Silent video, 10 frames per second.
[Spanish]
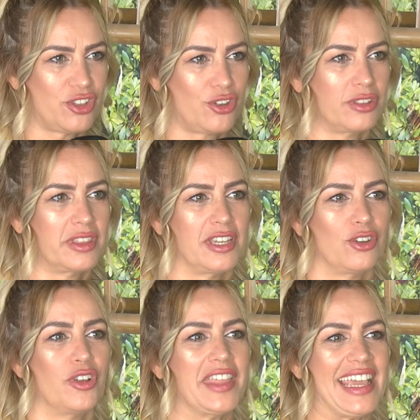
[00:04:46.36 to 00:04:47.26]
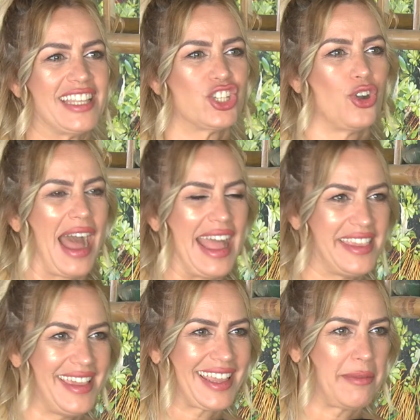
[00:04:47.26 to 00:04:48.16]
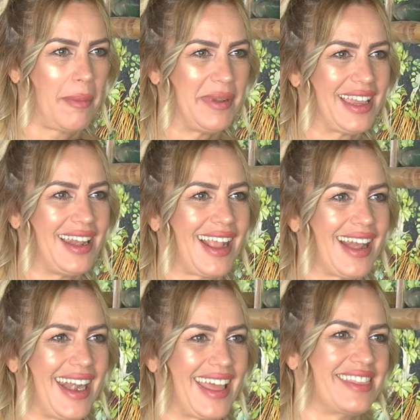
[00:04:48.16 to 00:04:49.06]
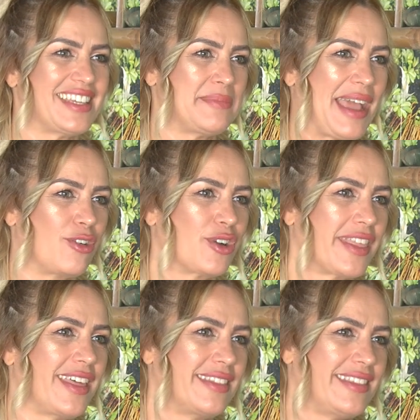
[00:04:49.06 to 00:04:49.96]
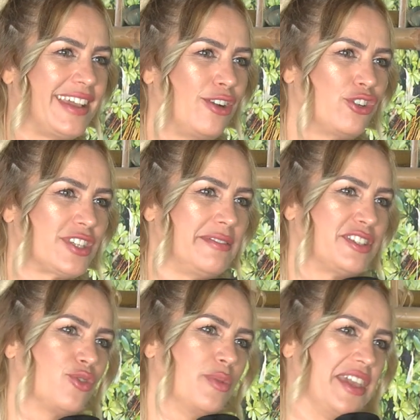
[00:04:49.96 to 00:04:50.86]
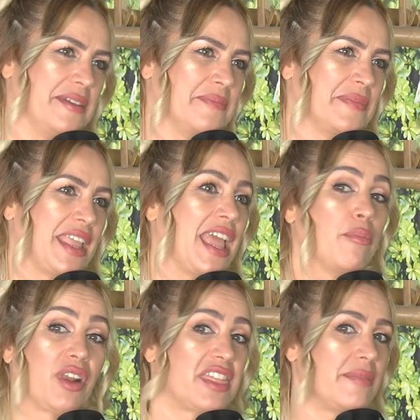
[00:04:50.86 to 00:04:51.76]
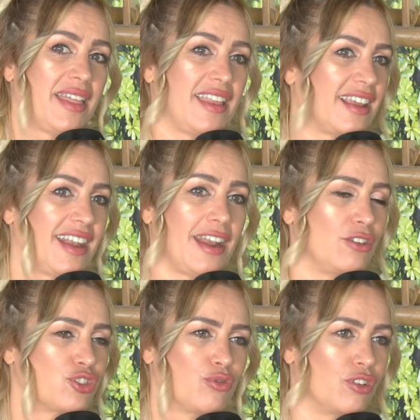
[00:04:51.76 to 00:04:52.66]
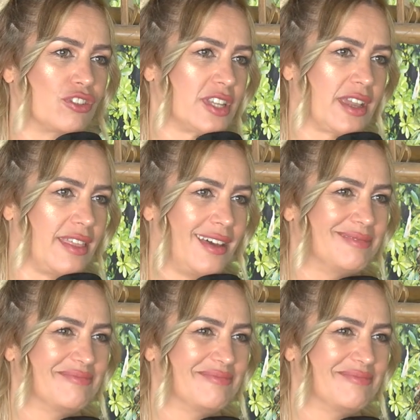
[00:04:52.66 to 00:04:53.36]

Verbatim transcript: estoy contigo. De hecho, ayer que me apliqué la clara antes me acordé de ti que no lo sabes tú bien. Sí. Porque encima de la clara el oscuro no se queda.